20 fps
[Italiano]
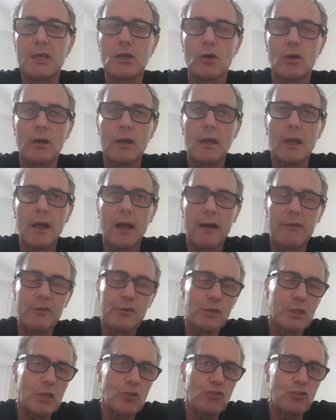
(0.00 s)
Io
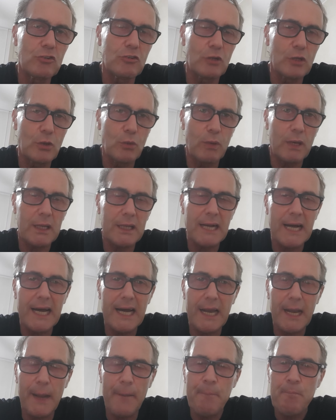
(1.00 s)
avevo deciso di
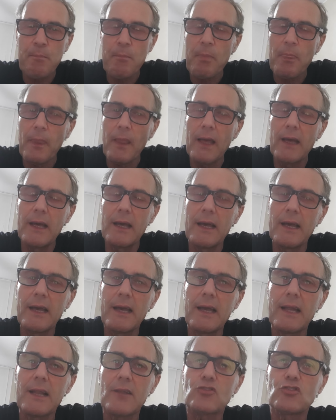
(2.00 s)
guardare
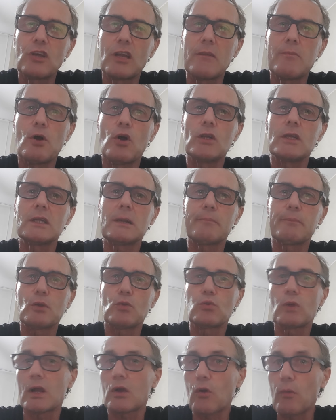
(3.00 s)
eh, la cerimonia
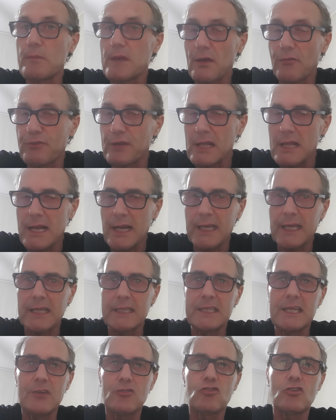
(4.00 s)
d'apertura con mia figlia che ha
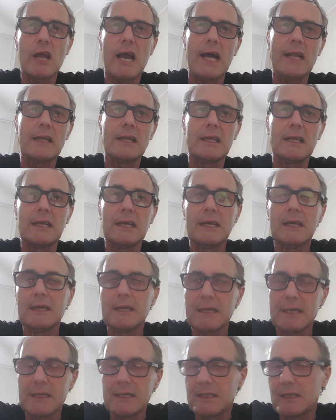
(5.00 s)
dieci anni
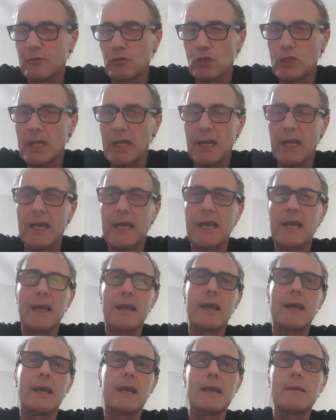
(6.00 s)
eh, devo dire che
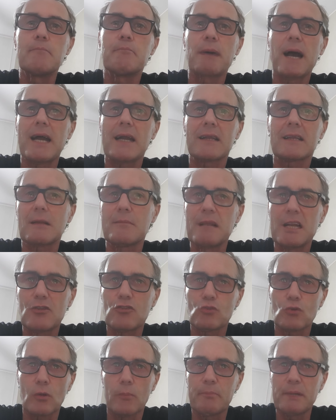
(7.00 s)
eh, in parte me ne
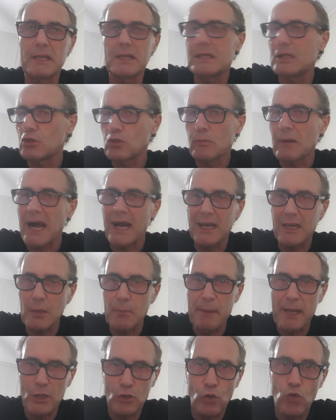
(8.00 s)
sono pentito ma
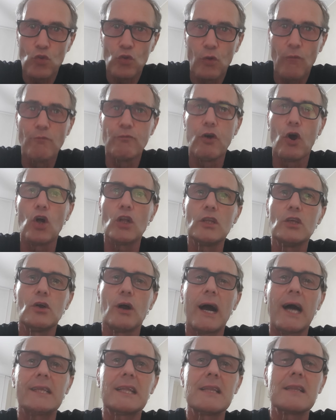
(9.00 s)
ripeto non
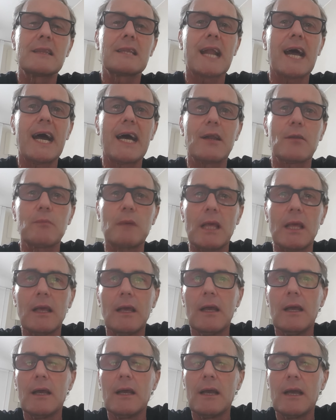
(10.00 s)
voglio addentrarmi
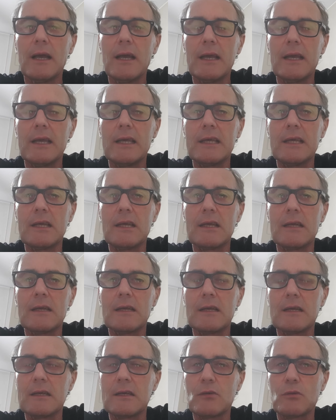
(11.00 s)
eh,
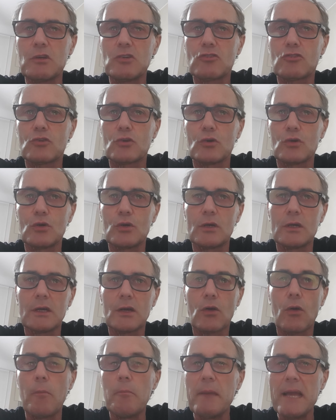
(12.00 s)
in questo
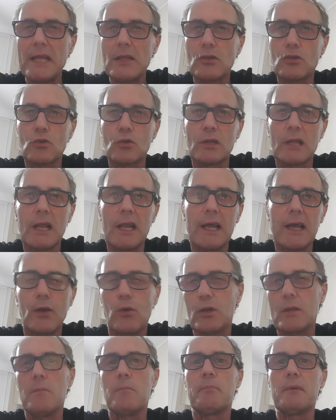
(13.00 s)
eh, commento delle
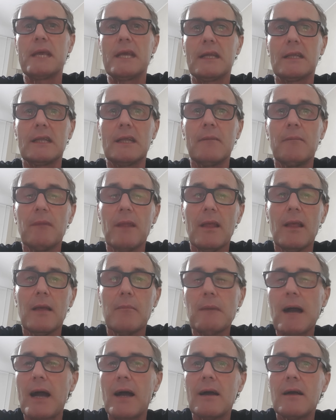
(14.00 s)
Olimpiadi
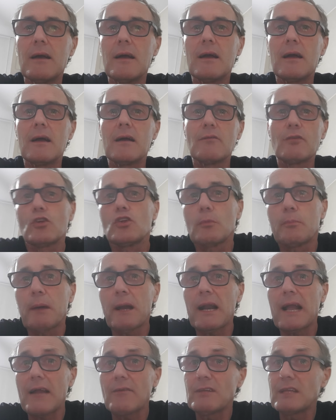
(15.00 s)
ma eh, voglio
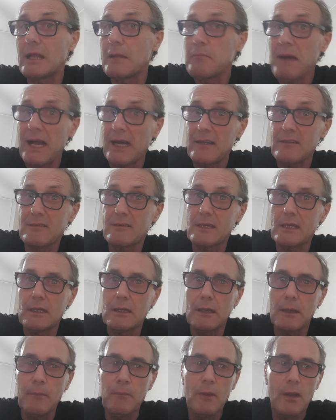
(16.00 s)
parlarvi dei
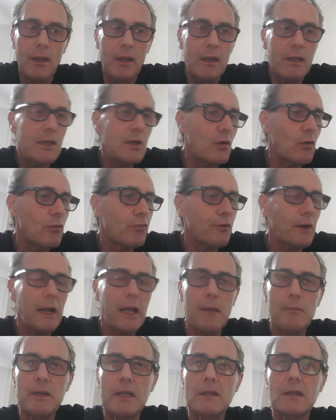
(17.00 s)
Maneskin io
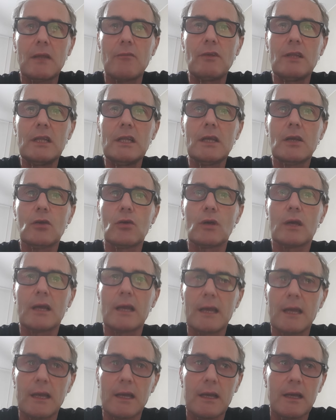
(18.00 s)
francamente vi dico
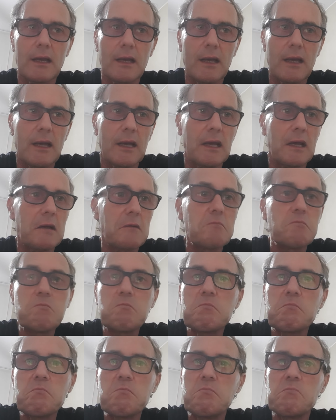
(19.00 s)
che
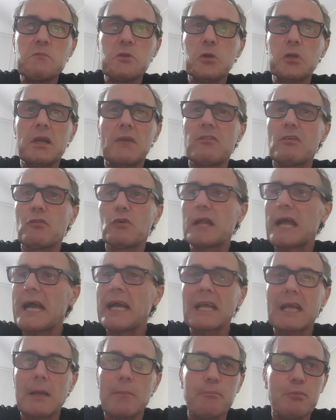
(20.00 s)
non li avevo
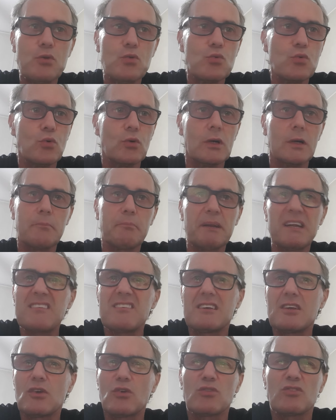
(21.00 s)
neanche più
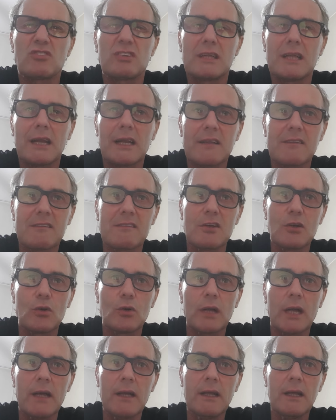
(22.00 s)
presi in
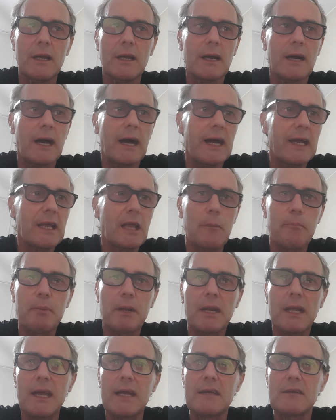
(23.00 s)
considerazione anche
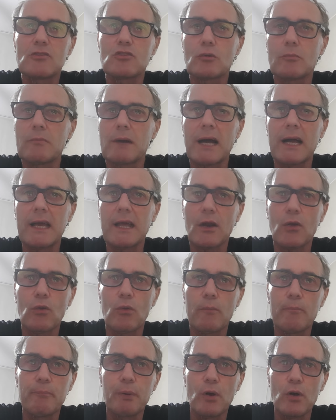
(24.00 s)
perché insomma erano
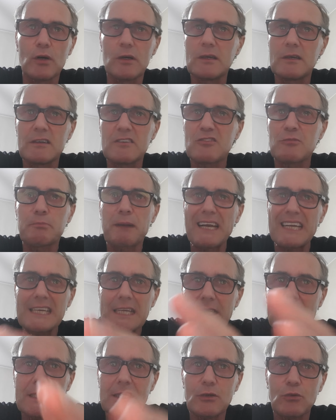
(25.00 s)
un po' eh,
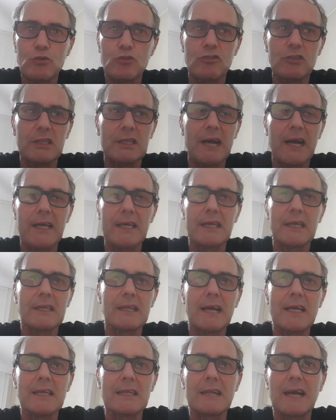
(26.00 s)
spariti così dai,
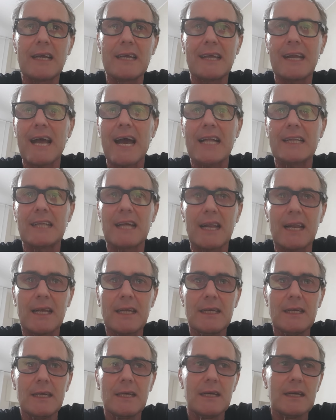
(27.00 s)
dai, dai radar.
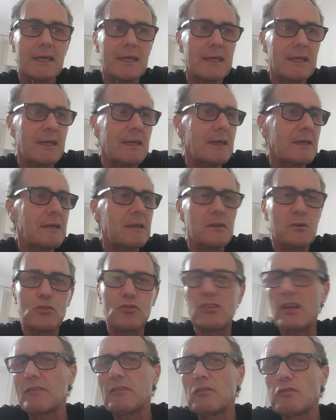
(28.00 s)
Eh,
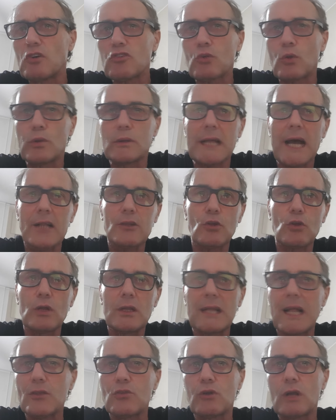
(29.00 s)
così avevo ascoltato
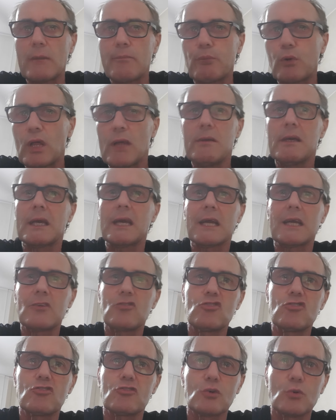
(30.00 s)
ogni tanto le polemiche che
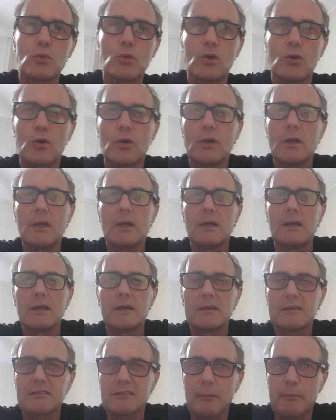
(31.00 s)
ci sono,
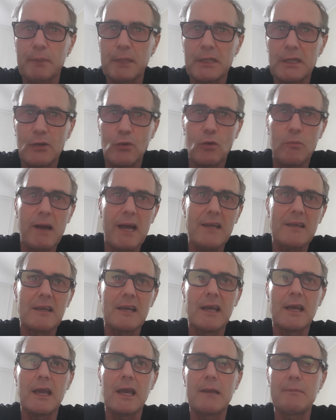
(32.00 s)
eh, sapete che ormai
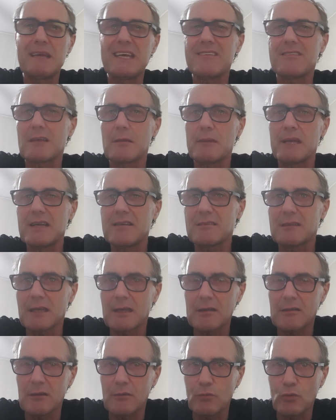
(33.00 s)
è, è, mesi e mesi
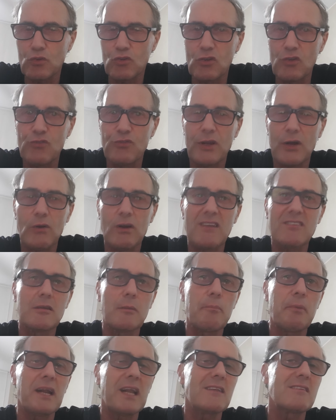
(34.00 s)
che si vocifera una
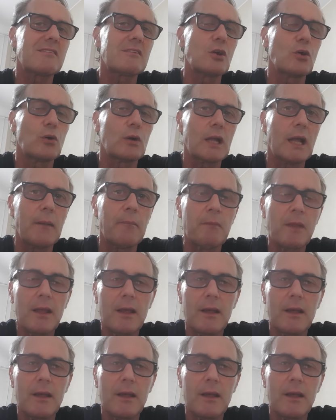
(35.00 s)
separazione